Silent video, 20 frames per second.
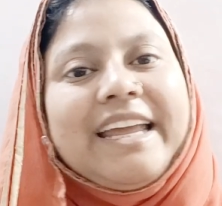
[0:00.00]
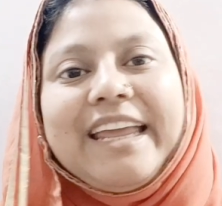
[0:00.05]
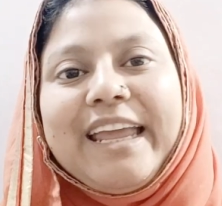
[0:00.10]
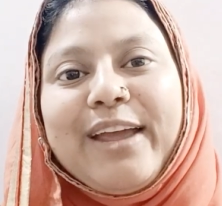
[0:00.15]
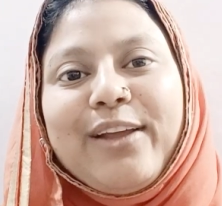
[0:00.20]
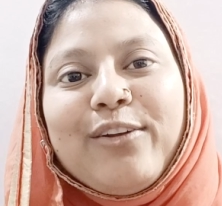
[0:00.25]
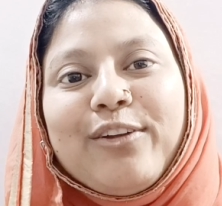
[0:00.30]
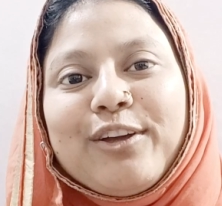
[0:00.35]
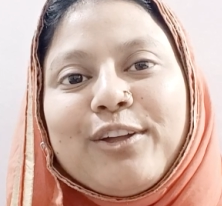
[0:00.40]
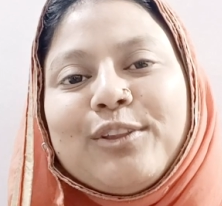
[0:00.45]

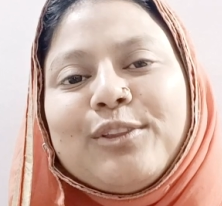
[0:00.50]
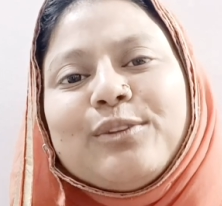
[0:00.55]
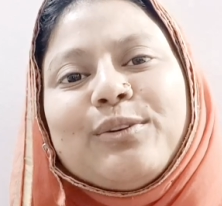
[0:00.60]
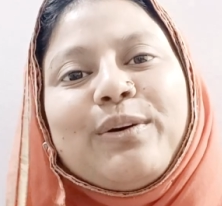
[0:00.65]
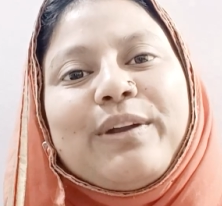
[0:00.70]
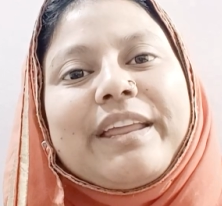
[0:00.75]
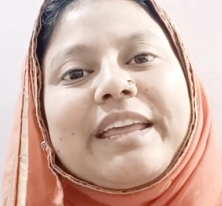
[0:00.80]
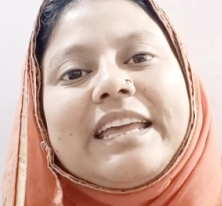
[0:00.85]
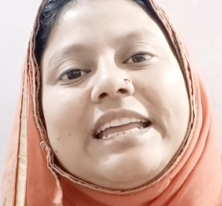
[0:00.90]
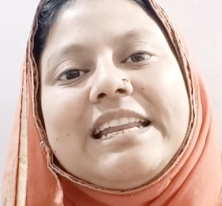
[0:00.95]
এগুলো কিন্তু
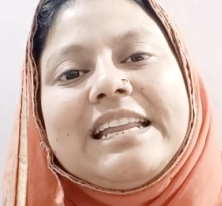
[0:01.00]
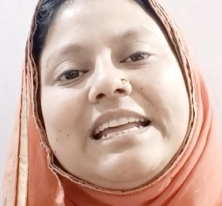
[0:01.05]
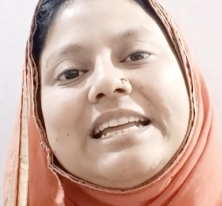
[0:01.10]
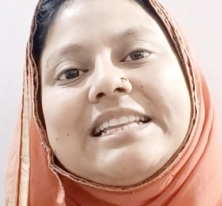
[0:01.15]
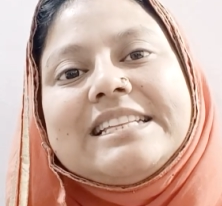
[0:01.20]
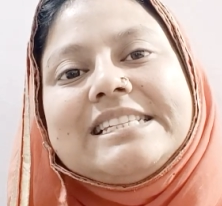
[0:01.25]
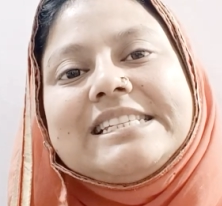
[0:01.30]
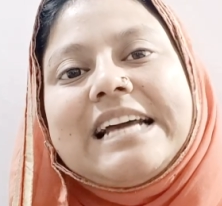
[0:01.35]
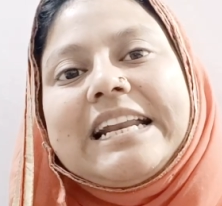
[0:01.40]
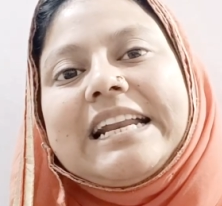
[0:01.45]
অনেকের
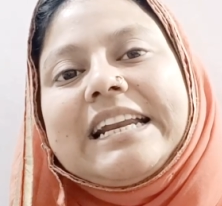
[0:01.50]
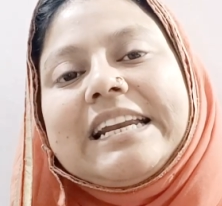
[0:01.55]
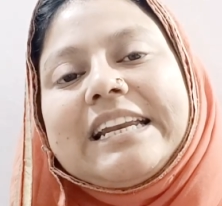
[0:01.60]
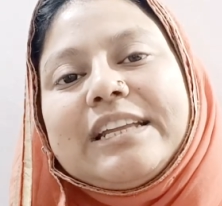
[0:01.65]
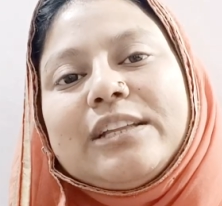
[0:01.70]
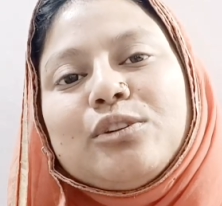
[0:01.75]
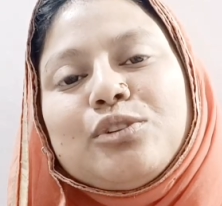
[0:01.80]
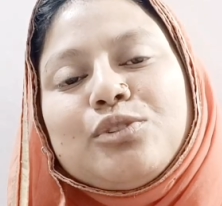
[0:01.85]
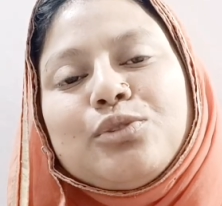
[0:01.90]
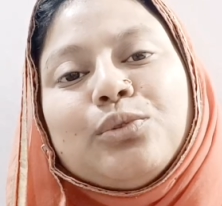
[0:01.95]
জানা নেই
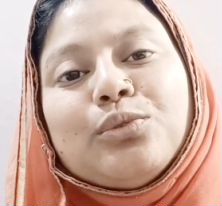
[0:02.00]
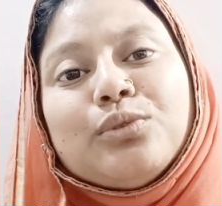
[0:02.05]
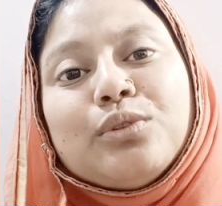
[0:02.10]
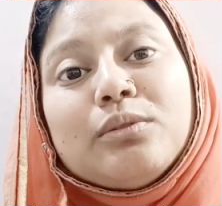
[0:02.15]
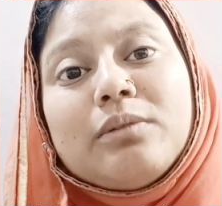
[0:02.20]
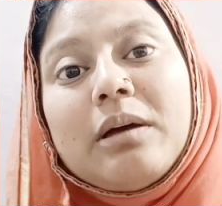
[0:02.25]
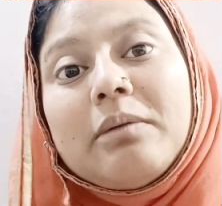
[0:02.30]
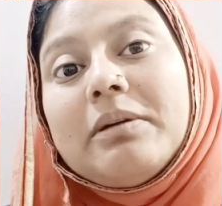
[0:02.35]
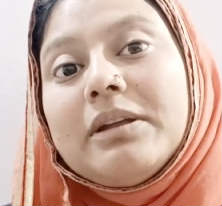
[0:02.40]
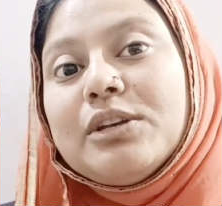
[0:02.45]
তো
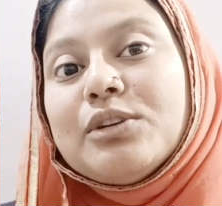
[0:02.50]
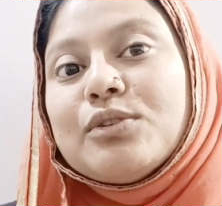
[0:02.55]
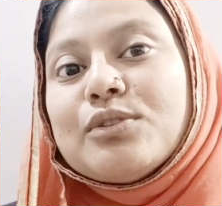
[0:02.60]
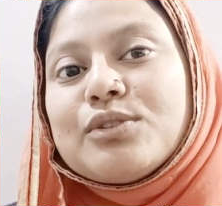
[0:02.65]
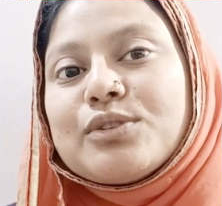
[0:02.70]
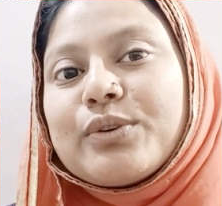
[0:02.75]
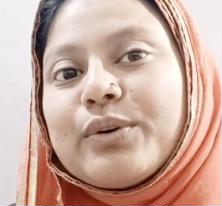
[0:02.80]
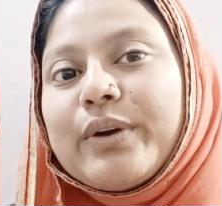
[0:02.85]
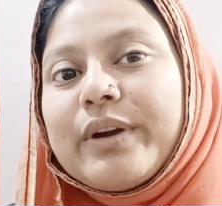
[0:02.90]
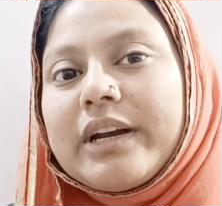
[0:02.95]
সুন্দরভাবে নোট
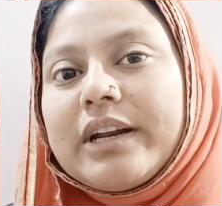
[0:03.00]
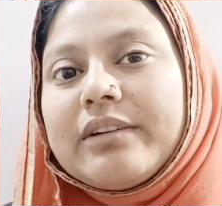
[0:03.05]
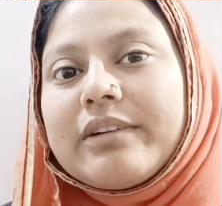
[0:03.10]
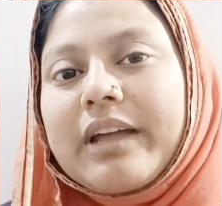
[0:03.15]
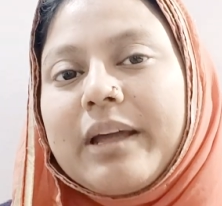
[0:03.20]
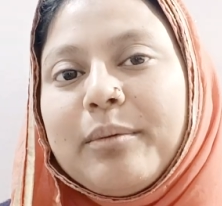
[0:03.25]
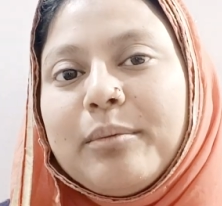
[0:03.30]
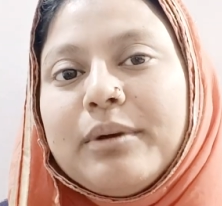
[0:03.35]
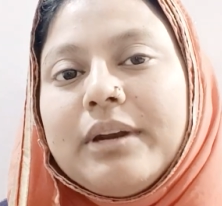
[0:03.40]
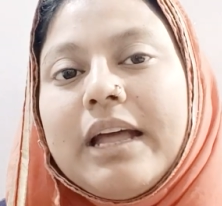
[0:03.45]
করে নাও
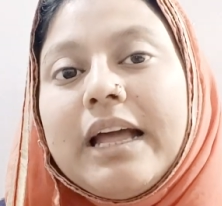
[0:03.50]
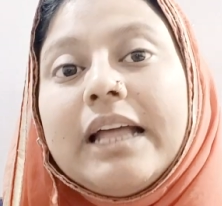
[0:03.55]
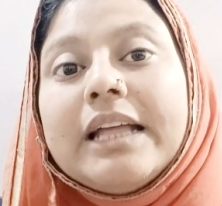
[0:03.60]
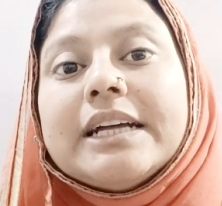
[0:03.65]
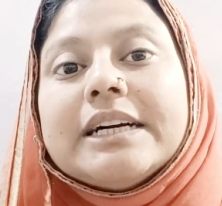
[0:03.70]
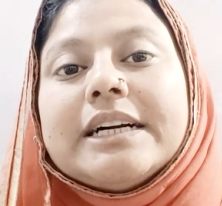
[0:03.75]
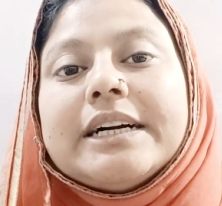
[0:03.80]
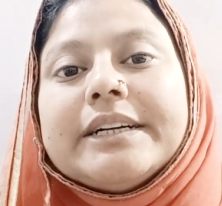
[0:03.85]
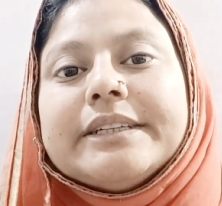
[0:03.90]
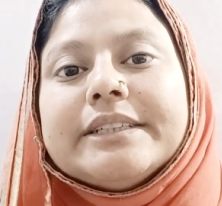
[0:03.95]
কেমন
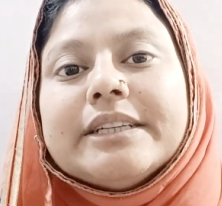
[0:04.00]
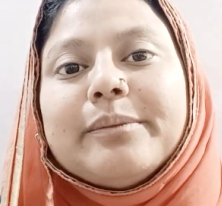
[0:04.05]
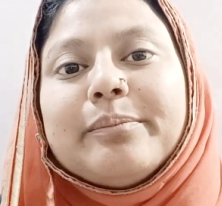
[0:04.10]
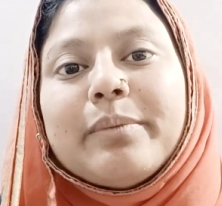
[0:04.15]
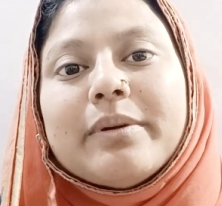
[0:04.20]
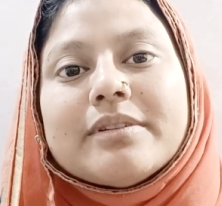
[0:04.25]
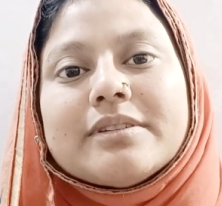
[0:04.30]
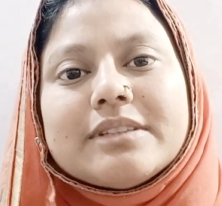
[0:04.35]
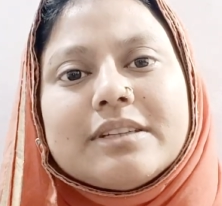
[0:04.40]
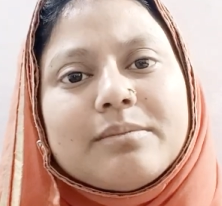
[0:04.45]
হান্ড্রেড
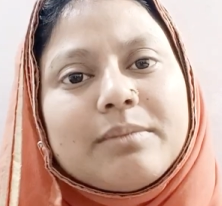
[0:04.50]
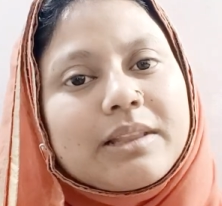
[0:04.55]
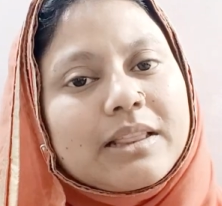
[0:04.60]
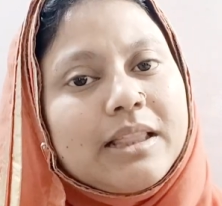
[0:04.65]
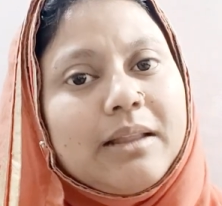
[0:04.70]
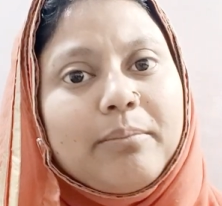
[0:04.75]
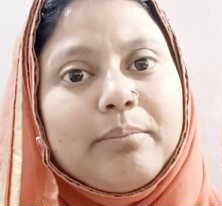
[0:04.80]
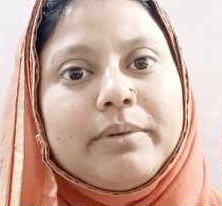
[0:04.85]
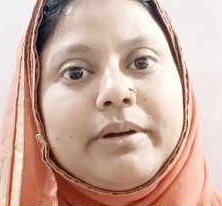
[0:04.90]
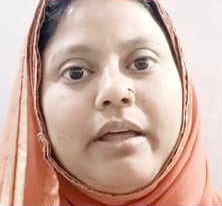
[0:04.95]
পার্সেন্ট
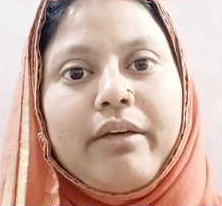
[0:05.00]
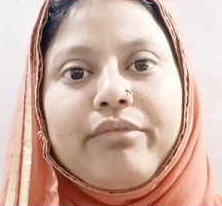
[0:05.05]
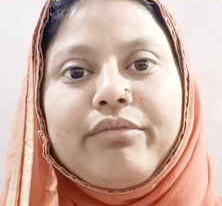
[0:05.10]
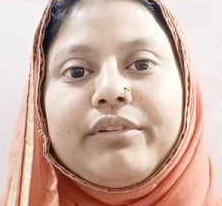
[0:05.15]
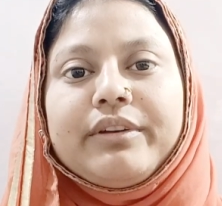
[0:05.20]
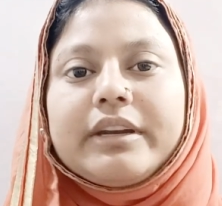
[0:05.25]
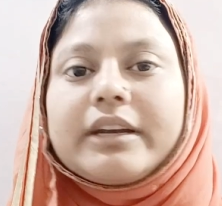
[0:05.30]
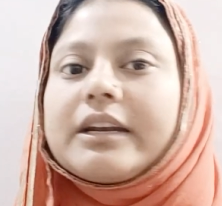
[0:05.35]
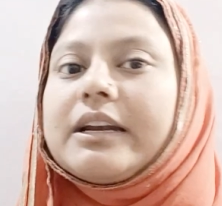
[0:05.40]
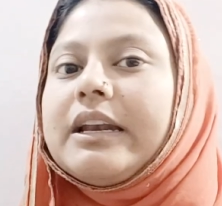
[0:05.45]
মাত্রা
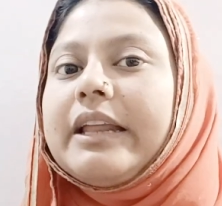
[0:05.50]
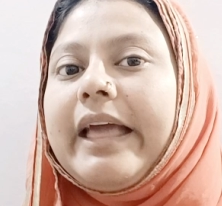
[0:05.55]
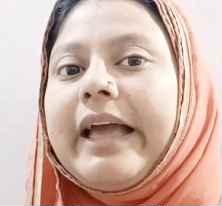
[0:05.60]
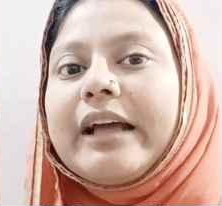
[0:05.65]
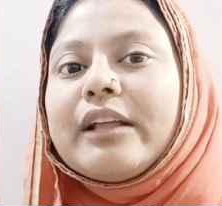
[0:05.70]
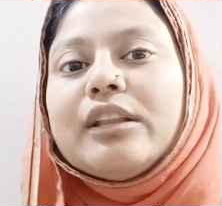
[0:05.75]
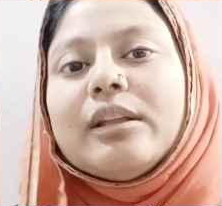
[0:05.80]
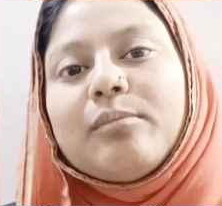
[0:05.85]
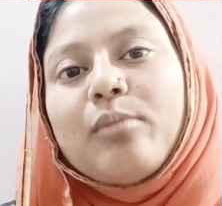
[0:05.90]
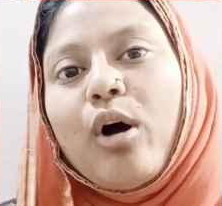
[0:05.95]
ডেফিনেটলি
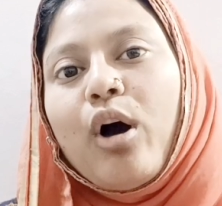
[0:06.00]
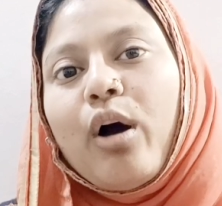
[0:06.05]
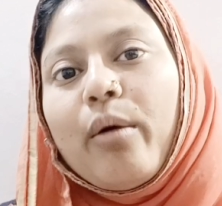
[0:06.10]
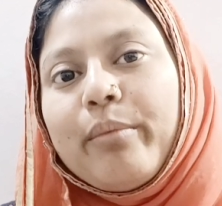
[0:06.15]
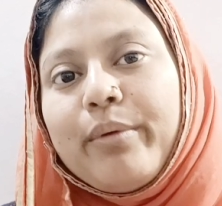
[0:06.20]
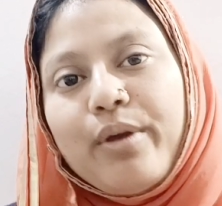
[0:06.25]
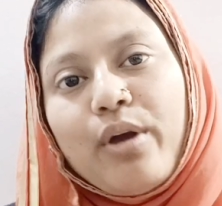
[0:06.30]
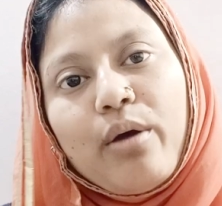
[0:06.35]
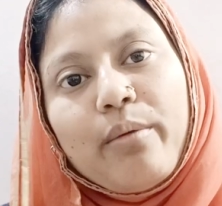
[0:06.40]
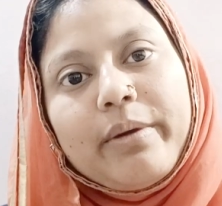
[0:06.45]
একদম
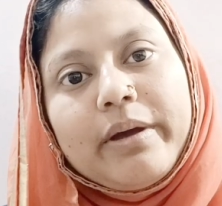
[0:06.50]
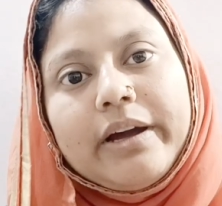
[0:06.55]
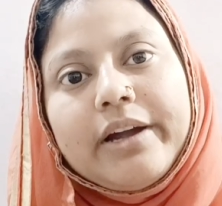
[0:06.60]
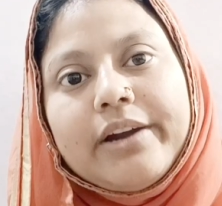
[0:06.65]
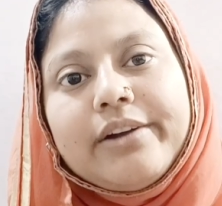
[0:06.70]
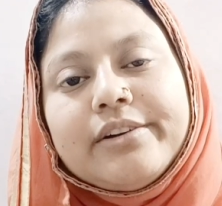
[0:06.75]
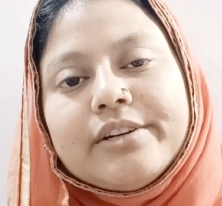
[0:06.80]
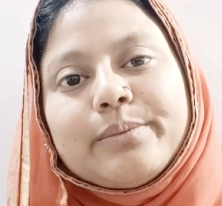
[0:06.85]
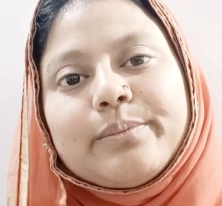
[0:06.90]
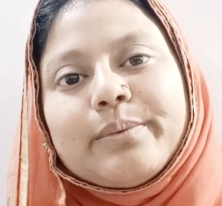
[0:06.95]
হবেই হবে
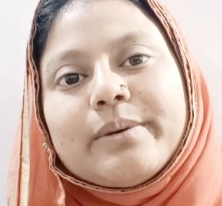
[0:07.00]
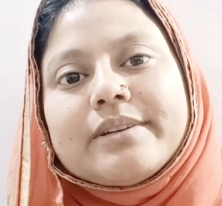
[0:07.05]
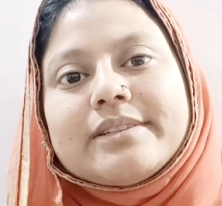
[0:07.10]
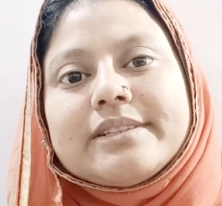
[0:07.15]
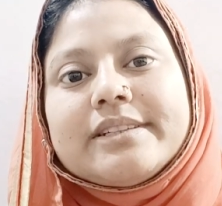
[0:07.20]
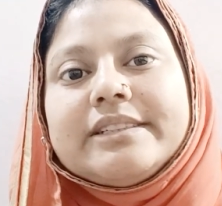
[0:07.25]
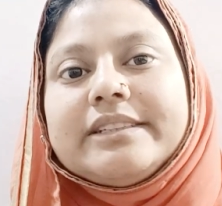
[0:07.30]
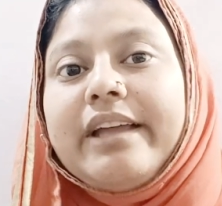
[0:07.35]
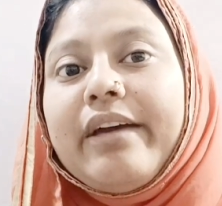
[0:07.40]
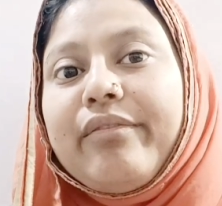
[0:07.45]
হান্ড্রেড
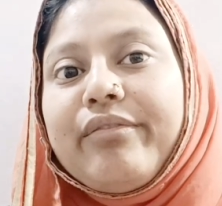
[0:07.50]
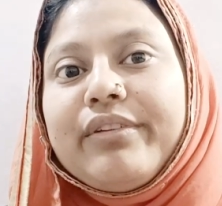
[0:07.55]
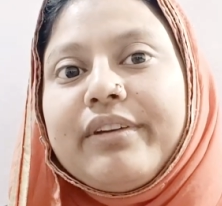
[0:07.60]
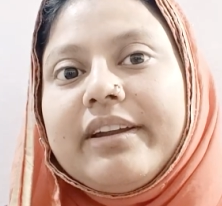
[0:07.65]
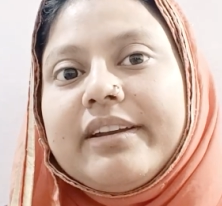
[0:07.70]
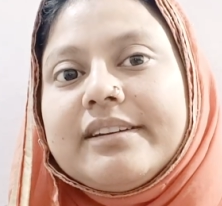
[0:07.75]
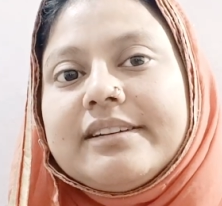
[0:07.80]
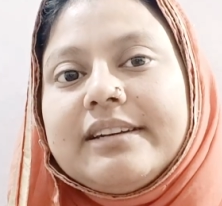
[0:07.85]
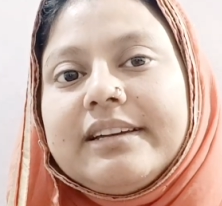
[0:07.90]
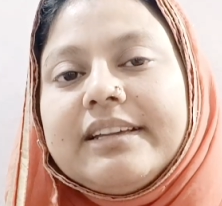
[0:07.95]
পার্সেন্ট
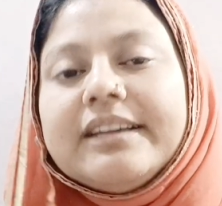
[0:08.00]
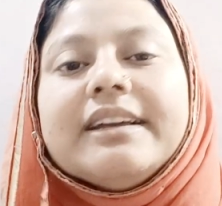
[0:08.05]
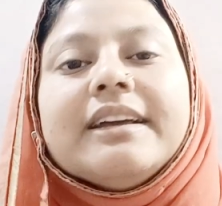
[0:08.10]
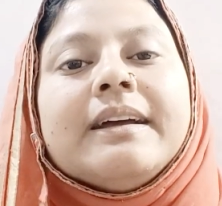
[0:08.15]
ডেফিনেটলি